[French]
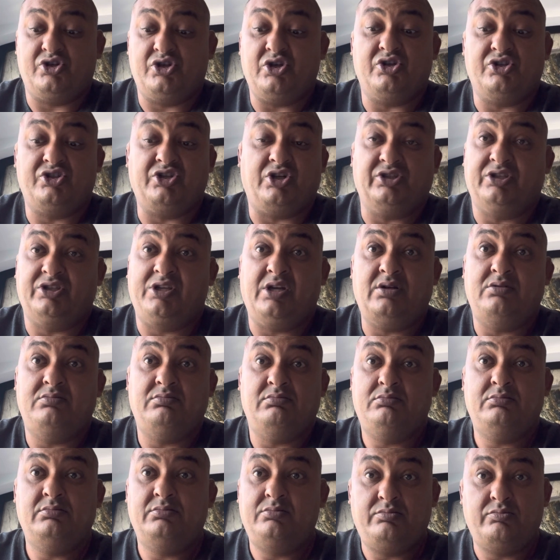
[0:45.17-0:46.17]

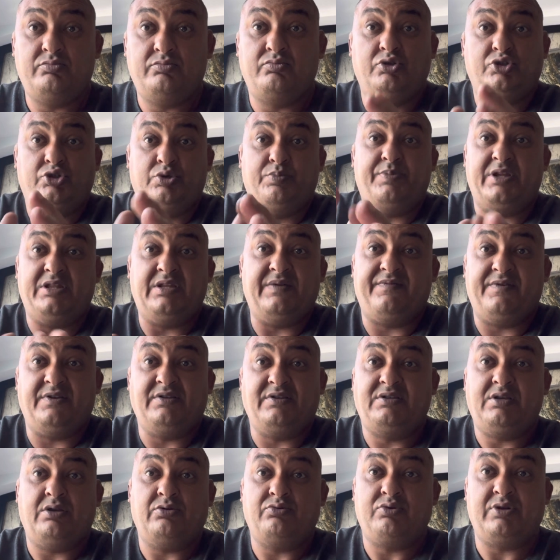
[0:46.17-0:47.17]
j'entends. Moi, je suis pas un
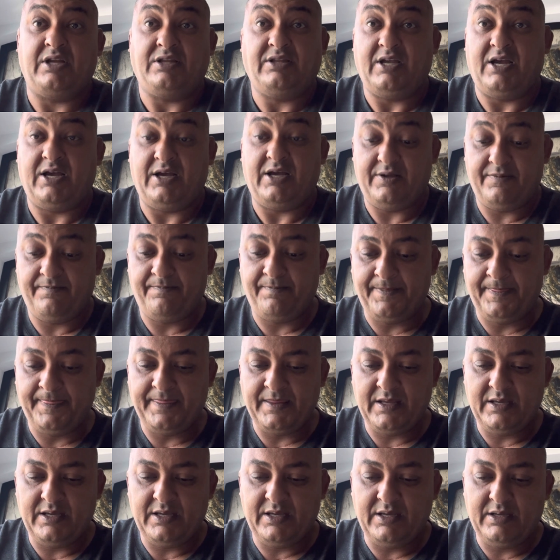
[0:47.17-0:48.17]
défenseur du Qatar,
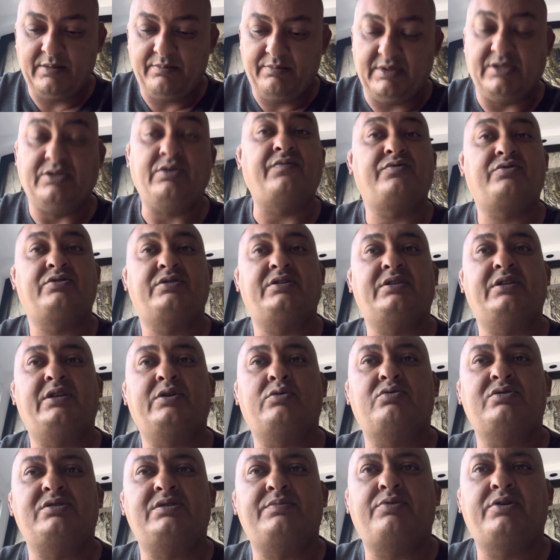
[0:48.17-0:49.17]
mais sauf que c'est des
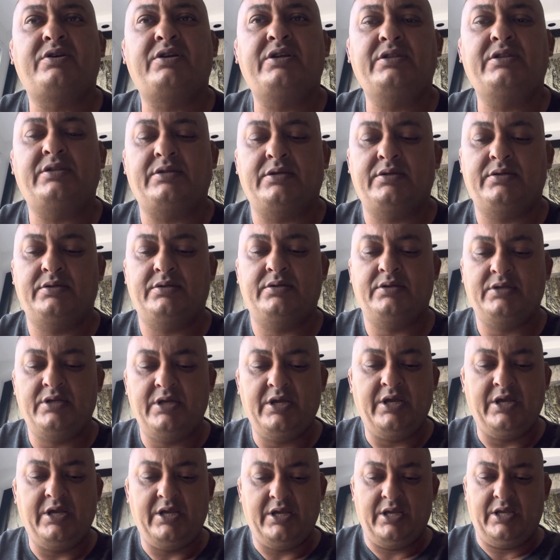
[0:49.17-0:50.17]
gros hypocrites.
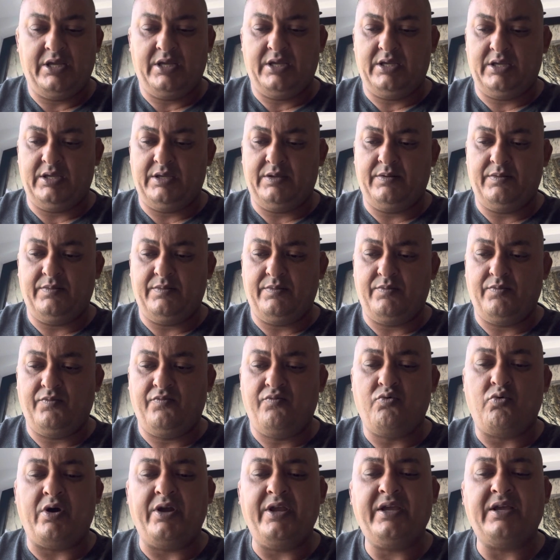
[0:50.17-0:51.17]
Et vous
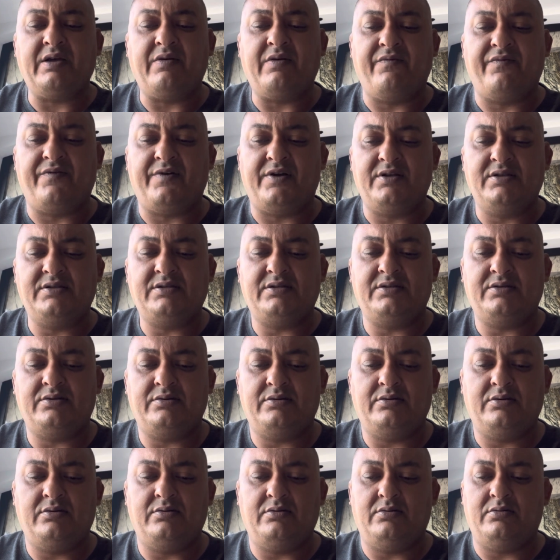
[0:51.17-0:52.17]
croyez qu'en France,
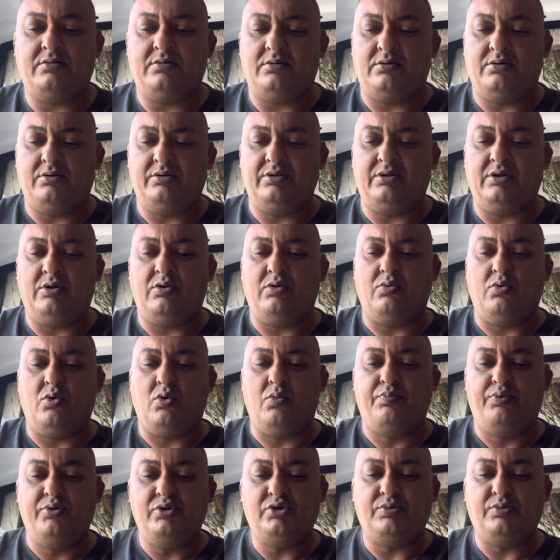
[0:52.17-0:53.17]
on, on, on,
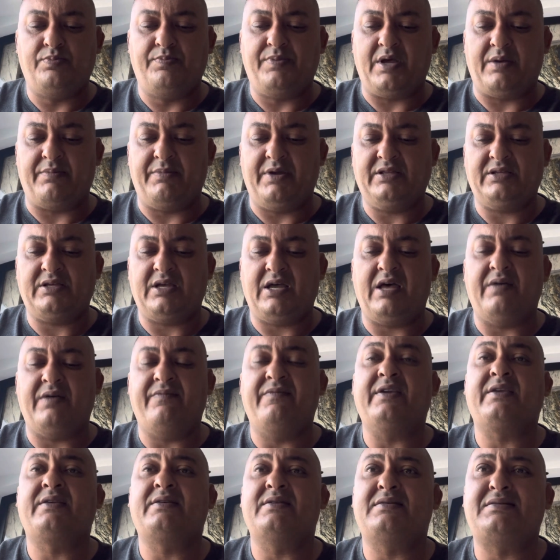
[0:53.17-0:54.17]
peut se permettre,
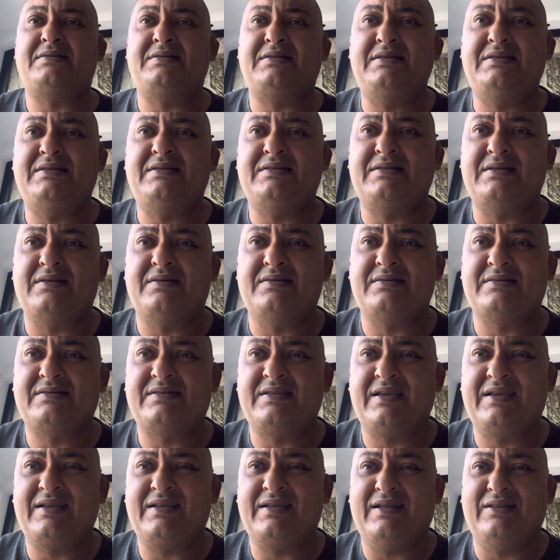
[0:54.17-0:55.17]
avec
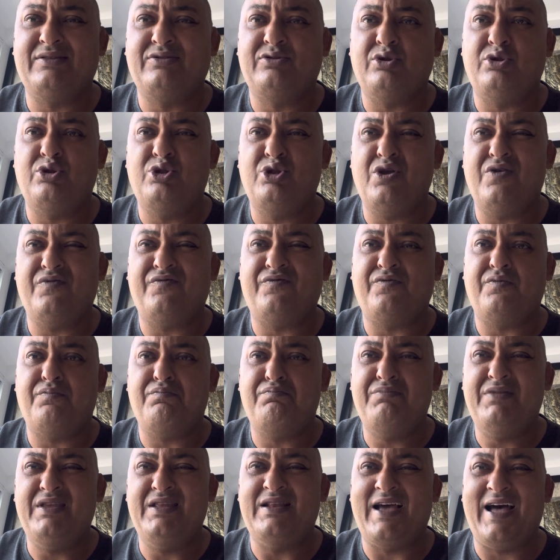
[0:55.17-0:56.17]
659
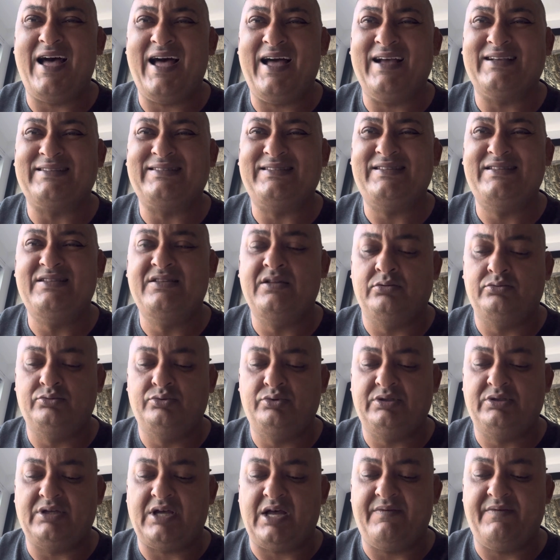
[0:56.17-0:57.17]
000 accidents
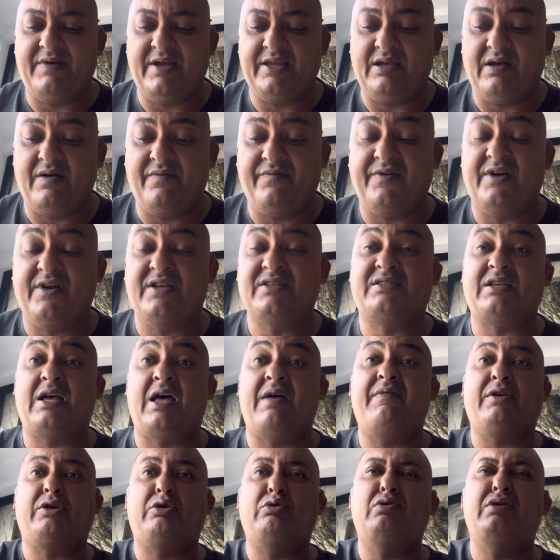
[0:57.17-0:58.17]
du travail en France,
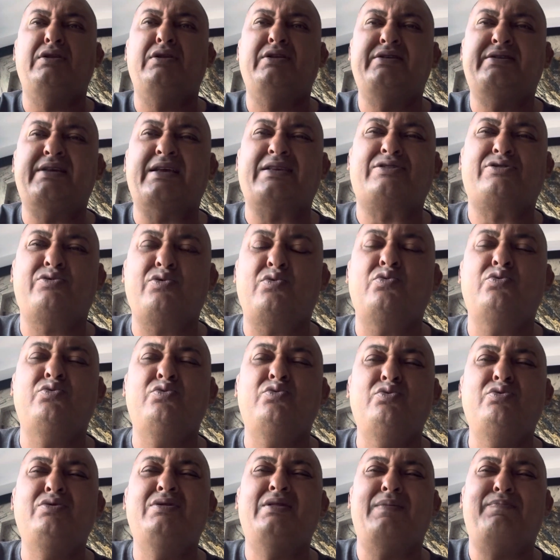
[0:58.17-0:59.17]
avec une législation,
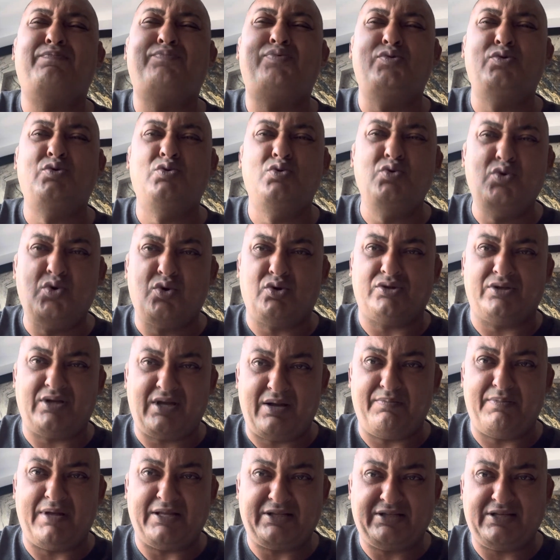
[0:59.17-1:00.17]
une des plus lourdes
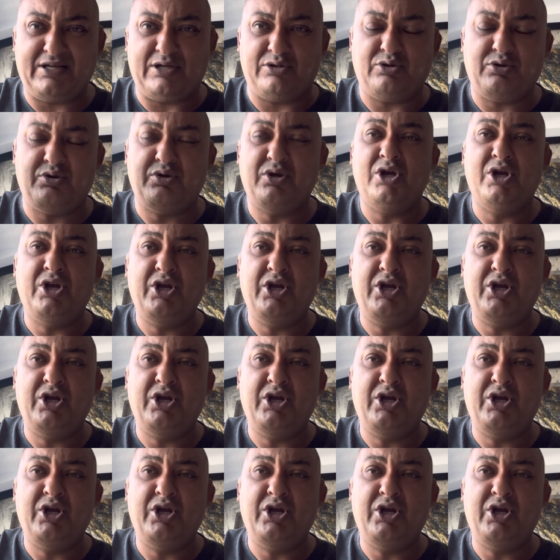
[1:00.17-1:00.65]
en matière de,